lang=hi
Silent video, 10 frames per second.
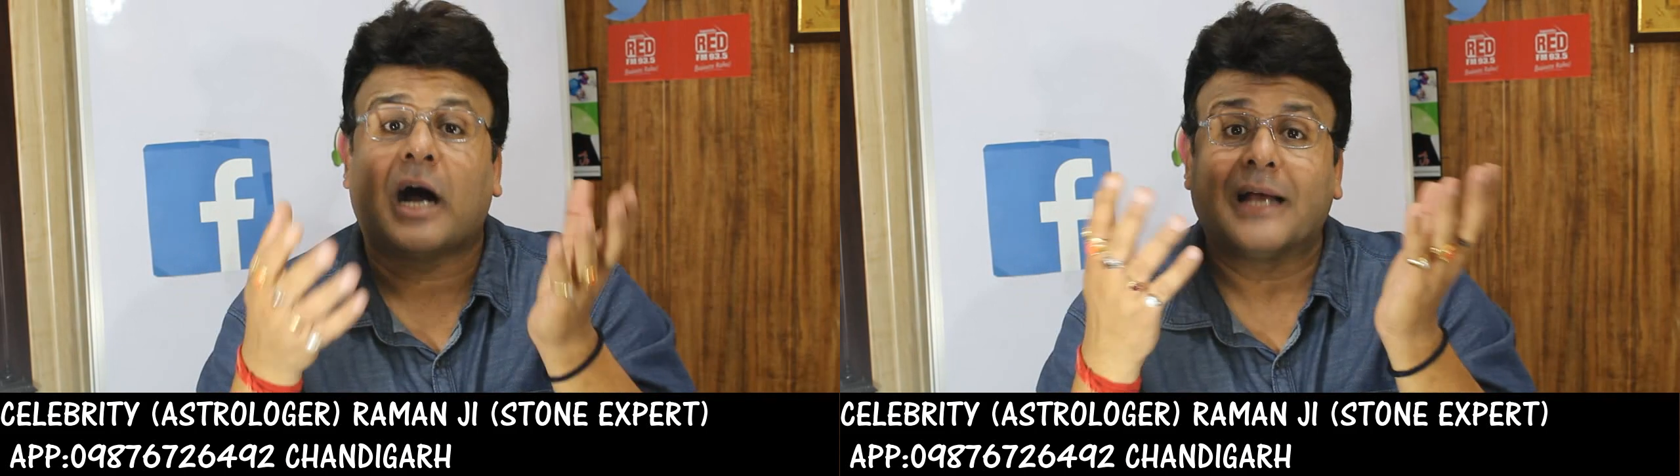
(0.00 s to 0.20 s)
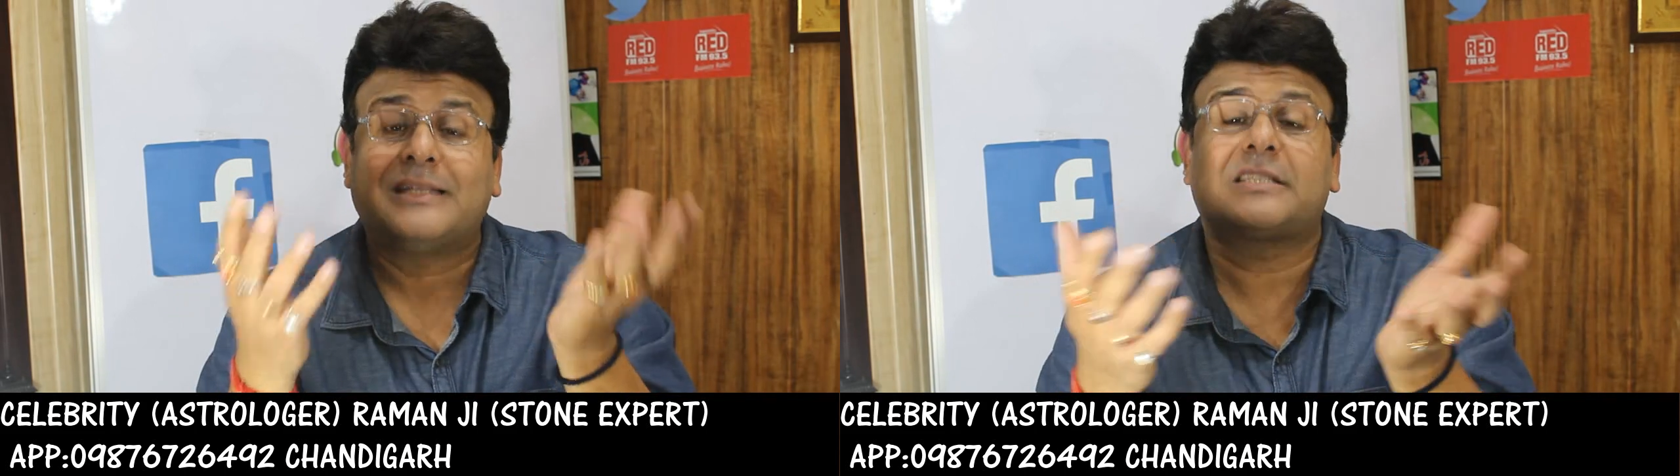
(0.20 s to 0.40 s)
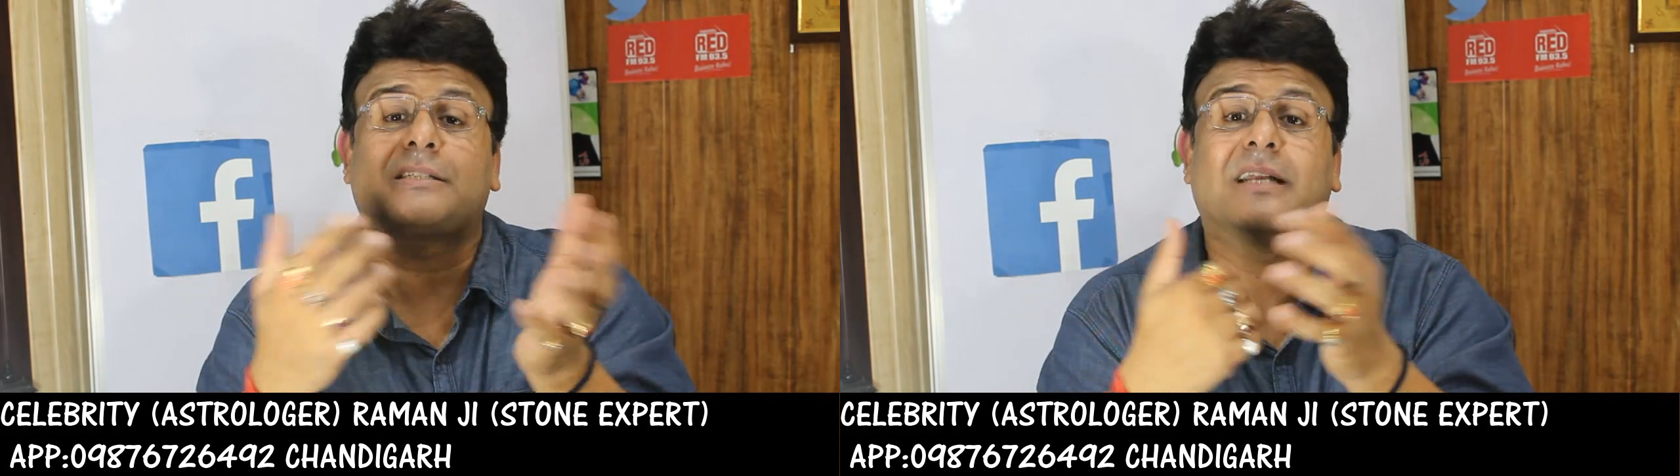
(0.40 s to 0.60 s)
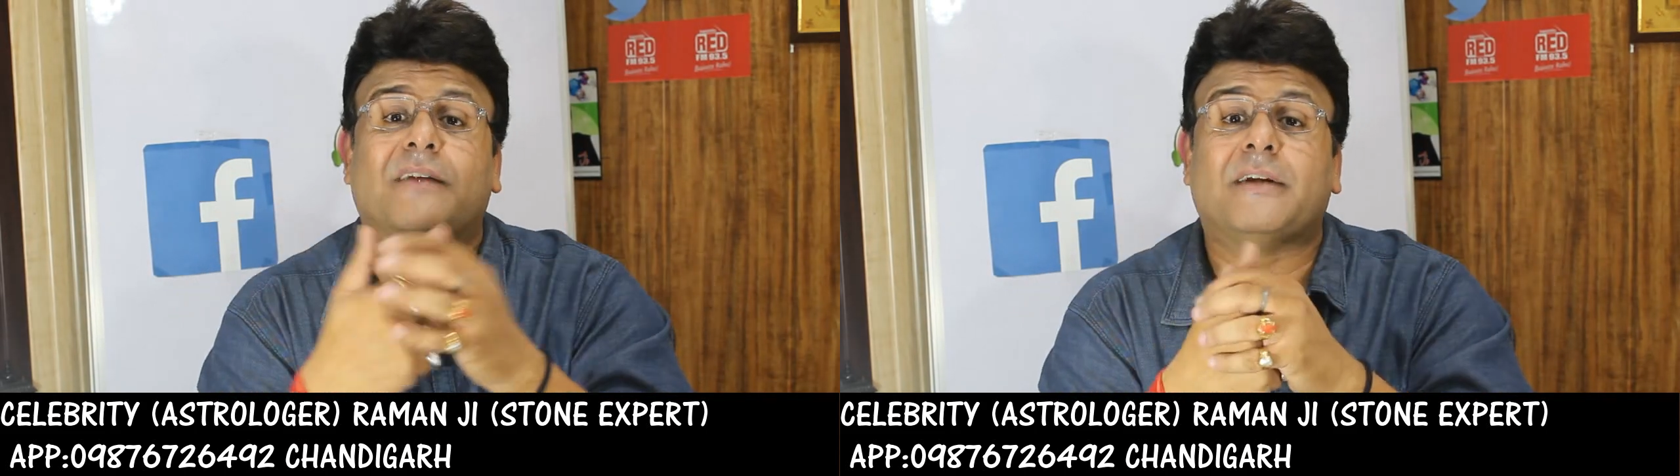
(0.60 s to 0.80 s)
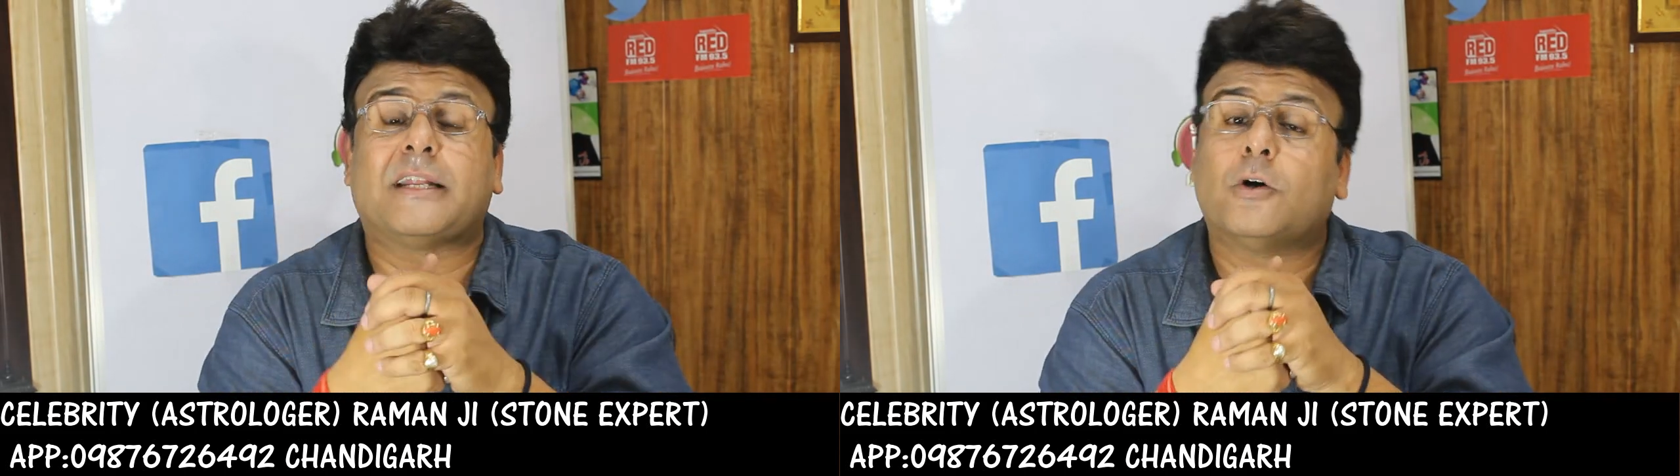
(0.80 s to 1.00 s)
हाईएस्ट
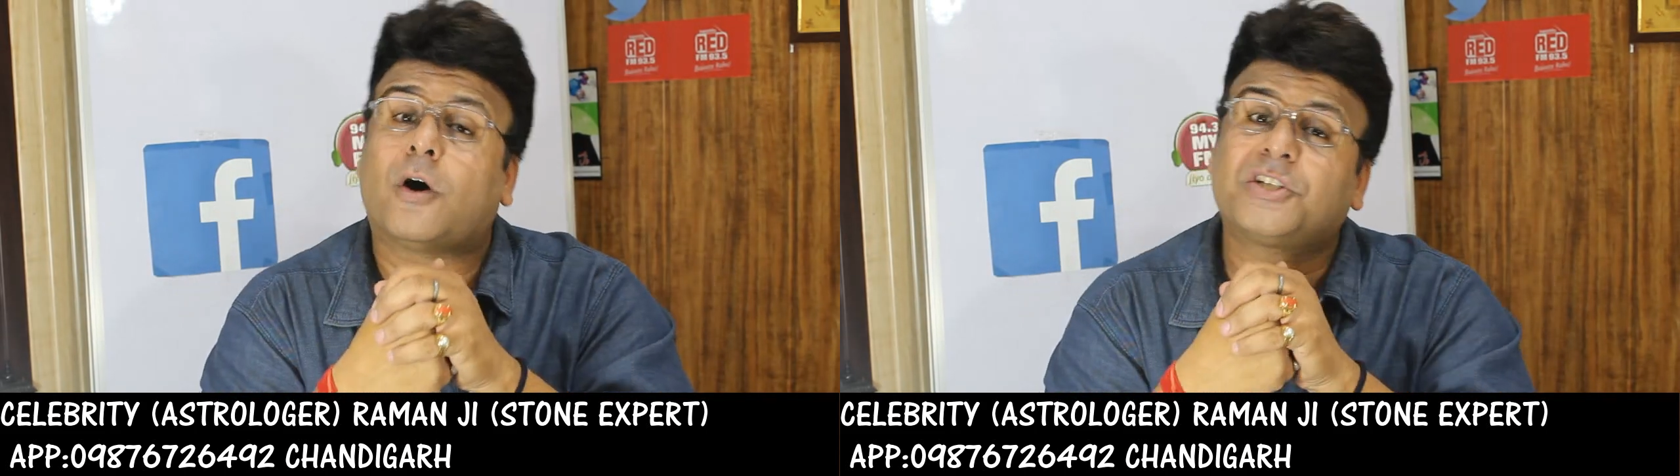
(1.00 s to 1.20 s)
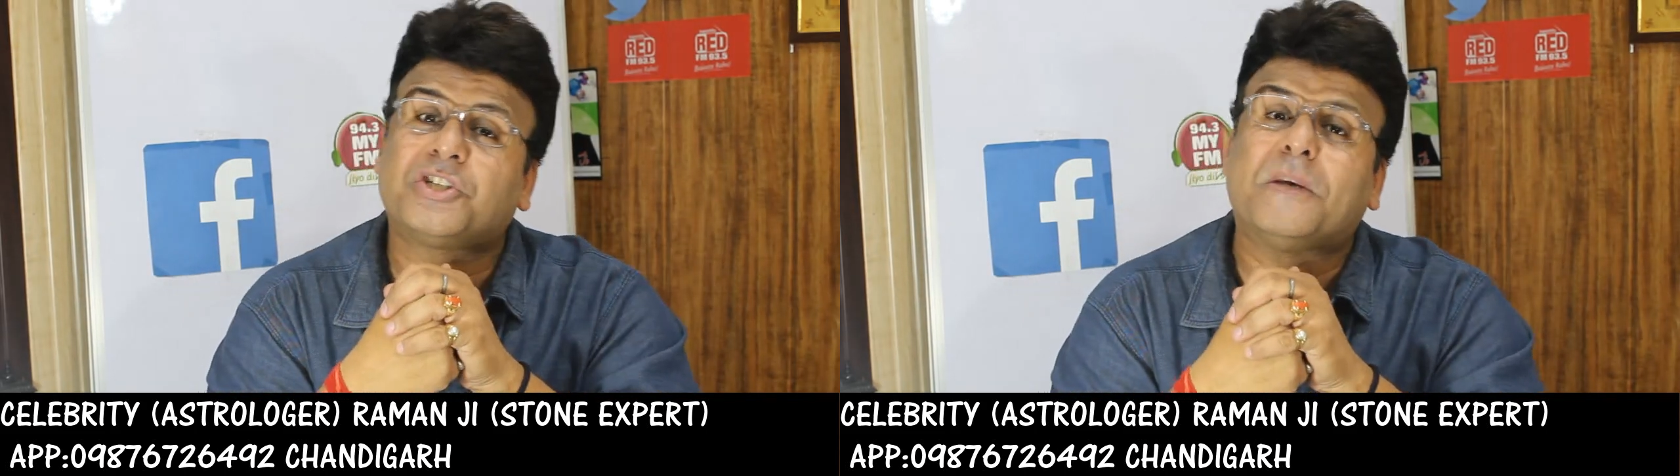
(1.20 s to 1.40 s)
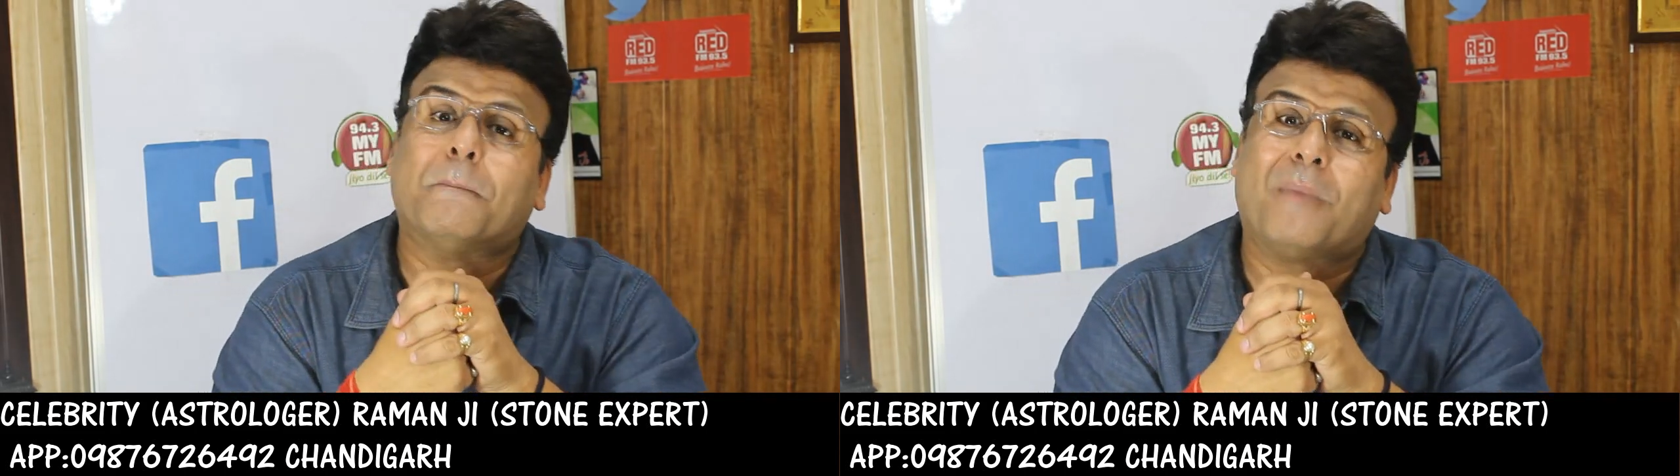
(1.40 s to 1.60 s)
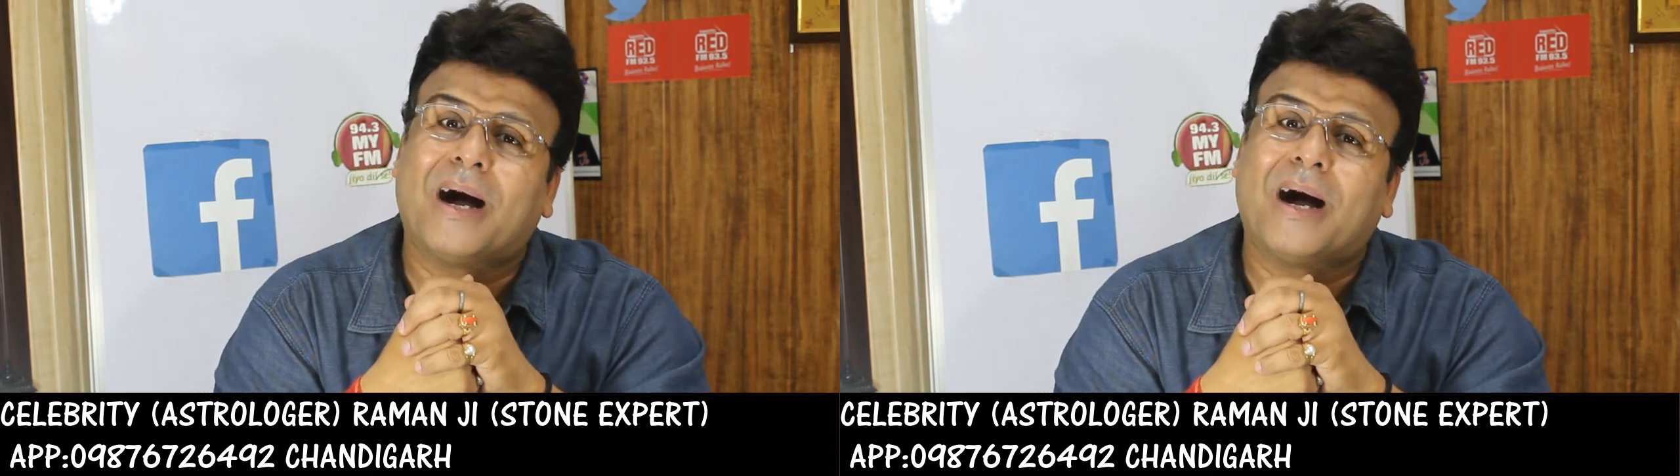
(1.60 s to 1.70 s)
ग्रेविटी और अच्छी